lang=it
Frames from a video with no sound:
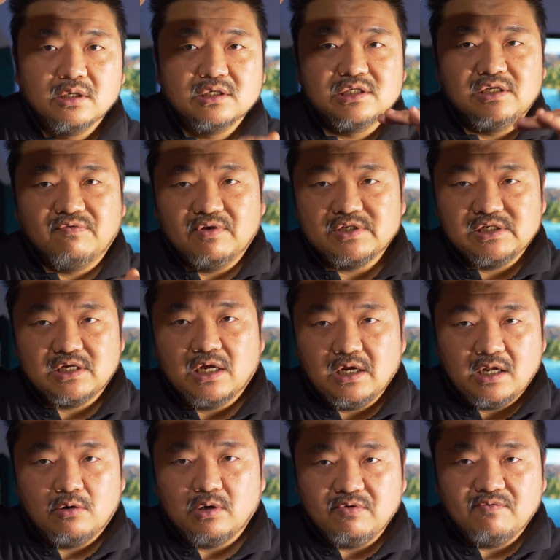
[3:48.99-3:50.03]
Steven
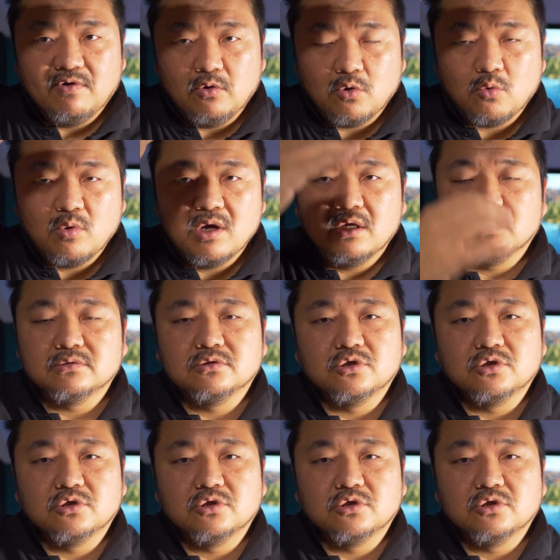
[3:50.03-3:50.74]
Seagal è a un livello qua,